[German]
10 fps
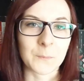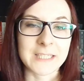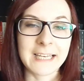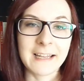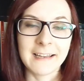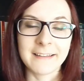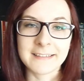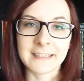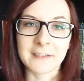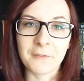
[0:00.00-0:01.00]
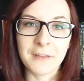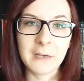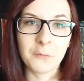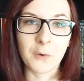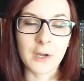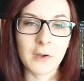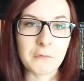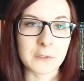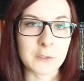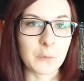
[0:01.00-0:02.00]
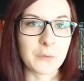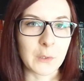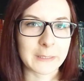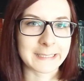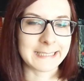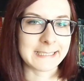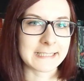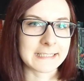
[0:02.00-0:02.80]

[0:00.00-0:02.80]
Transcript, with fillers: Danach las ich dann Fegefeuer von Sophie Oxanen.